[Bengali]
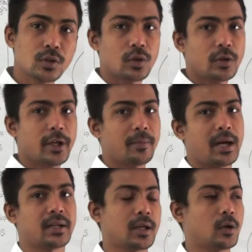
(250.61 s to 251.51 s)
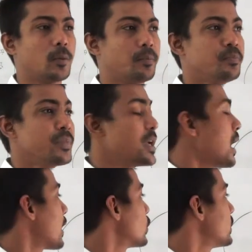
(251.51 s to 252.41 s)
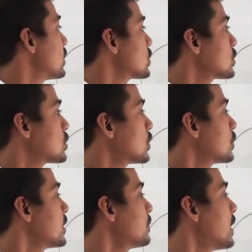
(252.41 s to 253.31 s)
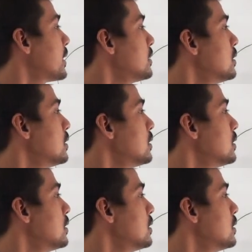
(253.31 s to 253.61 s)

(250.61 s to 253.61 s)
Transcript: স্তরণের মানটা কম আর অভিকর্ষ স্তরণের মান